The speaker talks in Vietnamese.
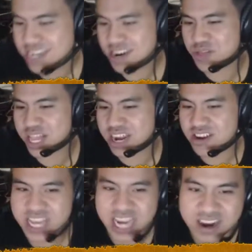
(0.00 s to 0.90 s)
Đầu tiên
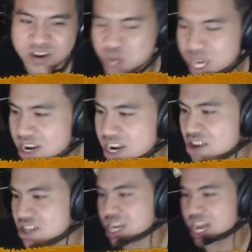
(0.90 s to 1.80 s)
nó chính là câu chuyện ở đây
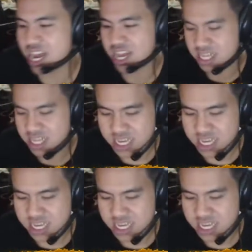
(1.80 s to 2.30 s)
đó chính là